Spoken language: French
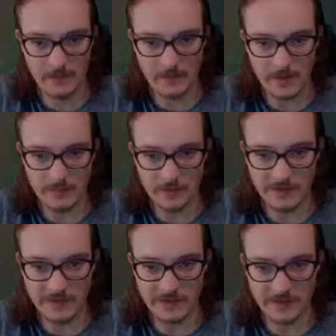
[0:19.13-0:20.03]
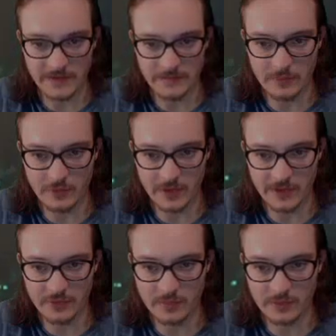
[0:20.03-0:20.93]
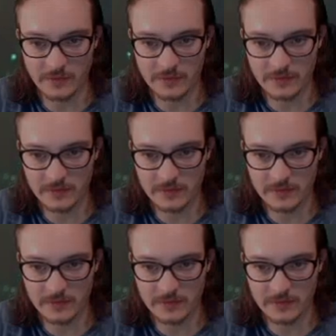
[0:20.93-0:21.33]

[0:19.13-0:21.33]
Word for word: Ouais, bon, c'est mieux que rien, je suppose.